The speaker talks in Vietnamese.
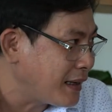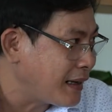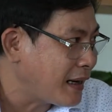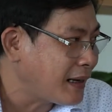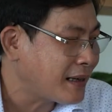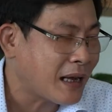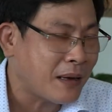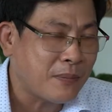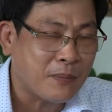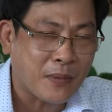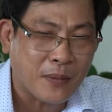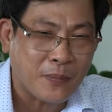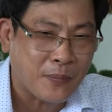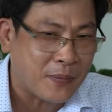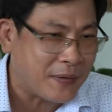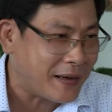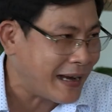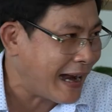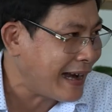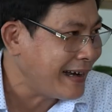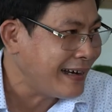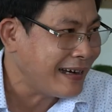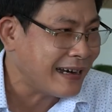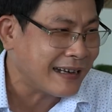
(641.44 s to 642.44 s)
cho nên khi mà bị
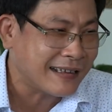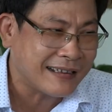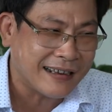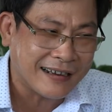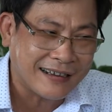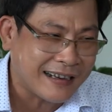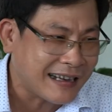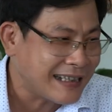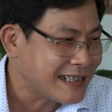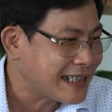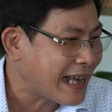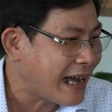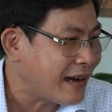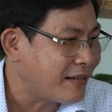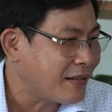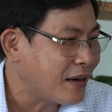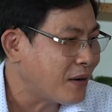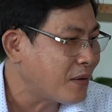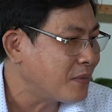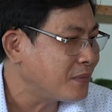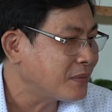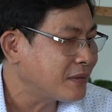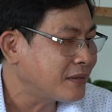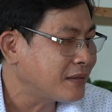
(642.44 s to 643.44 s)
đánh là những cái sau nó
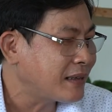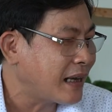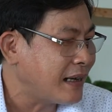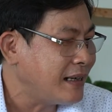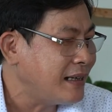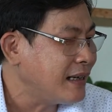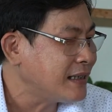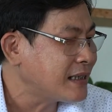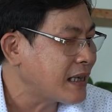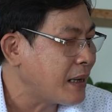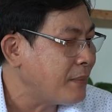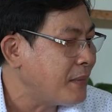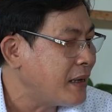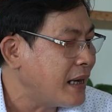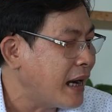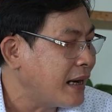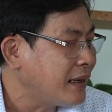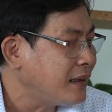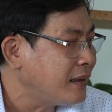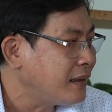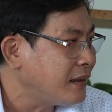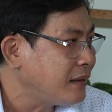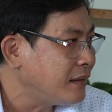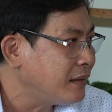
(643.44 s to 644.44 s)
cũng nghĩ nó sẽ bị
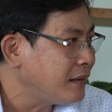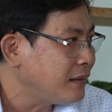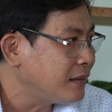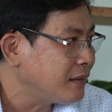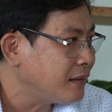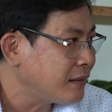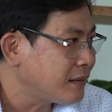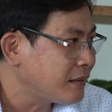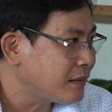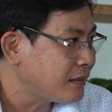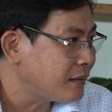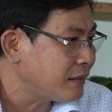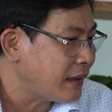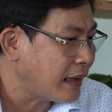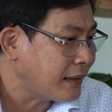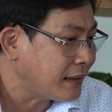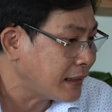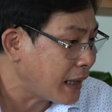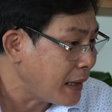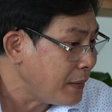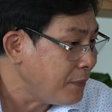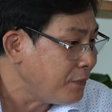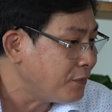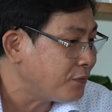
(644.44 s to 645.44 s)
đánh đánh
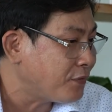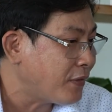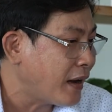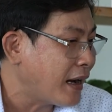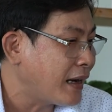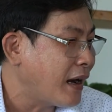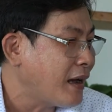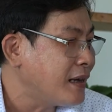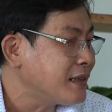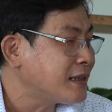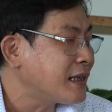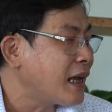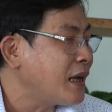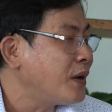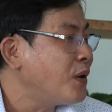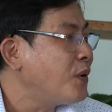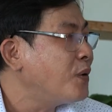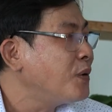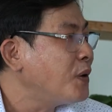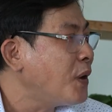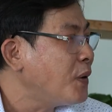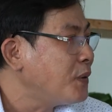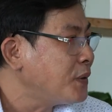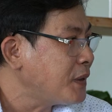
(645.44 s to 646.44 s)
tiếp và nó sẽ
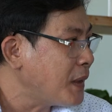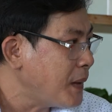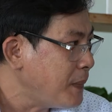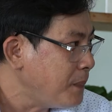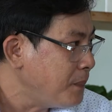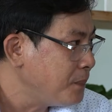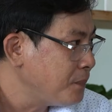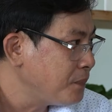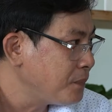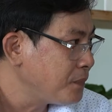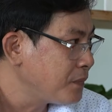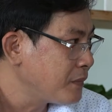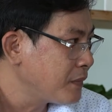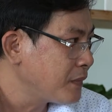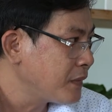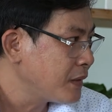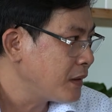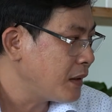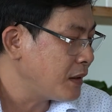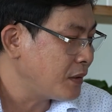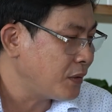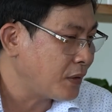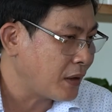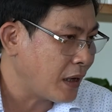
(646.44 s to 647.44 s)
nói dối tiếp
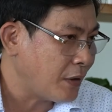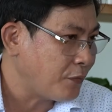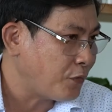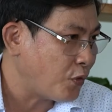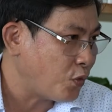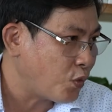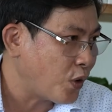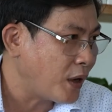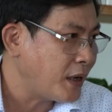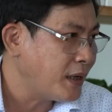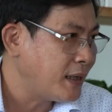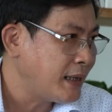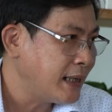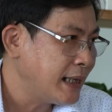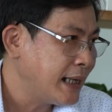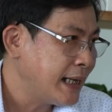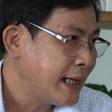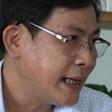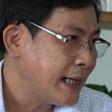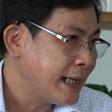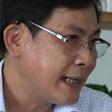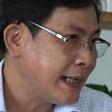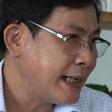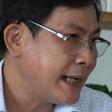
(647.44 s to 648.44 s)
người ta nghĩ phụ huynh
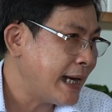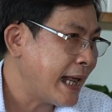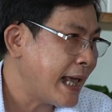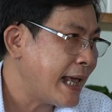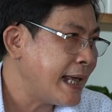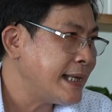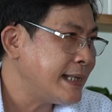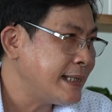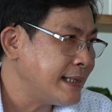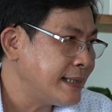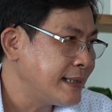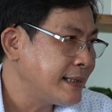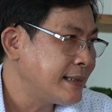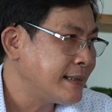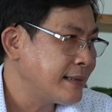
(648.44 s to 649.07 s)
nên